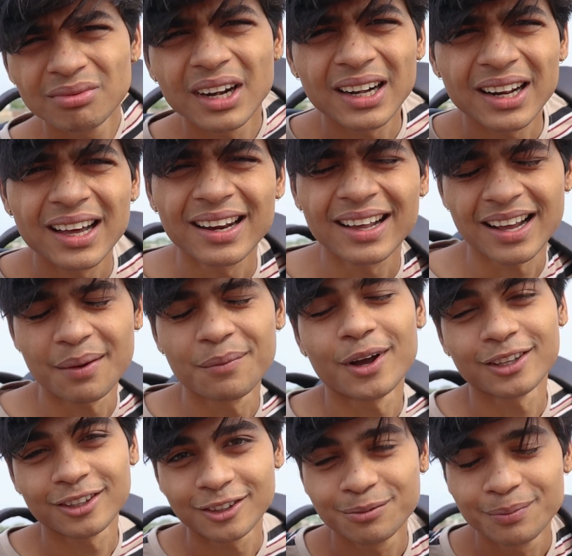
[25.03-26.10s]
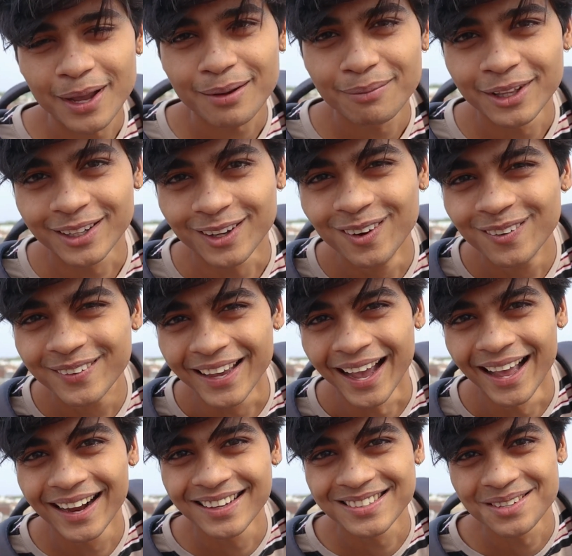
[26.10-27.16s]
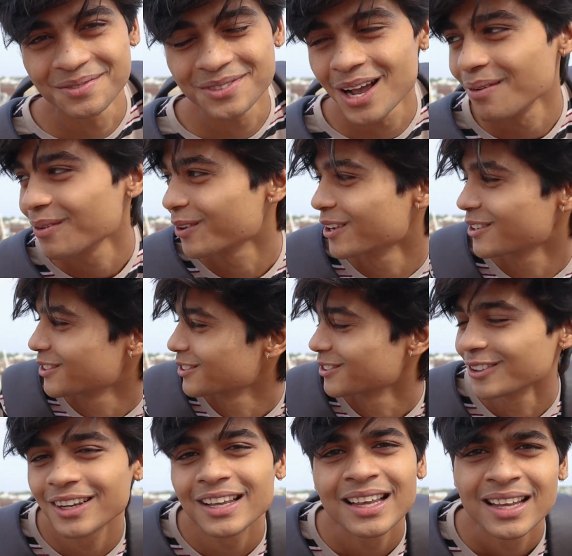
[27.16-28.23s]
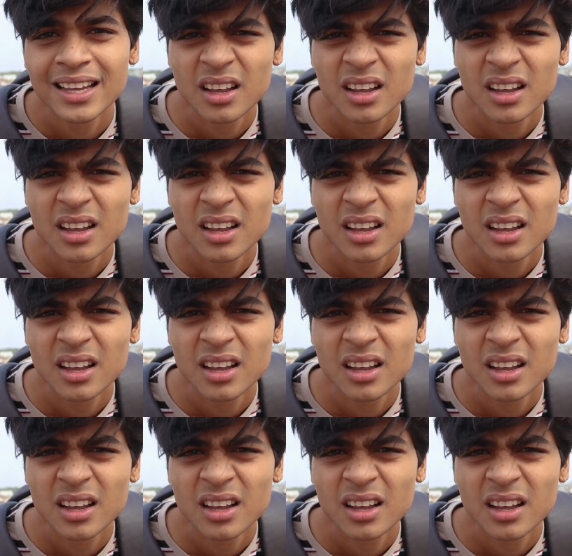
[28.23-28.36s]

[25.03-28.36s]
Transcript: लटका रखा है आपका इस बैग में दिखाऊँ क्या है कसम आप लोग ये तो सोचोगे